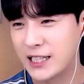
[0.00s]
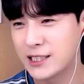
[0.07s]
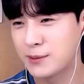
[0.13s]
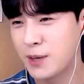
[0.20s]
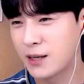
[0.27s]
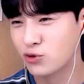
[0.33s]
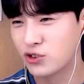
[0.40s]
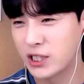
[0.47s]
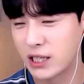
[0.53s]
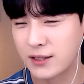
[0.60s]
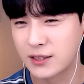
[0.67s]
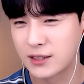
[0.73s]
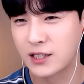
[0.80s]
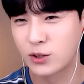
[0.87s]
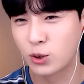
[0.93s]
마지막
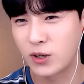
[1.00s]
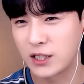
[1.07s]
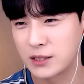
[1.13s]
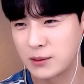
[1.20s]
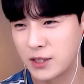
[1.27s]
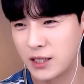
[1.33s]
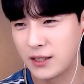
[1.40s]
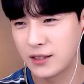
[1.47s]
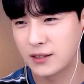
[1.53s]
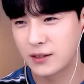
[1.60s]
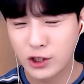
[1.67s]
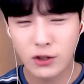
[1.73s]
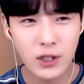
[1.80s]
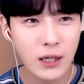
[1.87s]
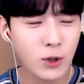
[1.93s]
문제를 드리도록 하겠습니다.
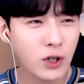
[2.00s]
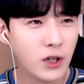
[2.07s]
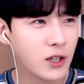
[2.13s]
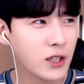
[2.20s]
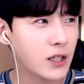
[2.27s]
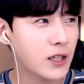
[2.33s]
시청자분